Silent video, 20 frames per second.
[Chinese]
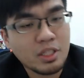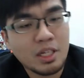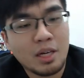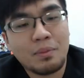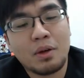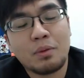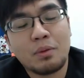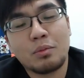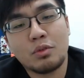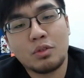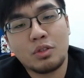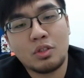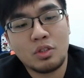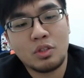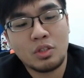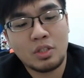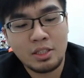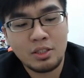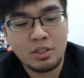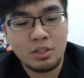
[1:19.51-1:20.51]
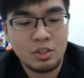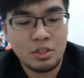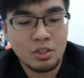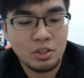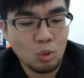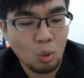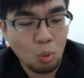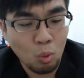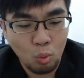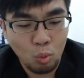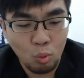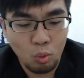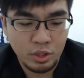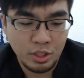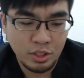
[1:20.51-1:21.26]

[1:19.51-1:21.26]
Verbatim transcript: 下半部是三支中国、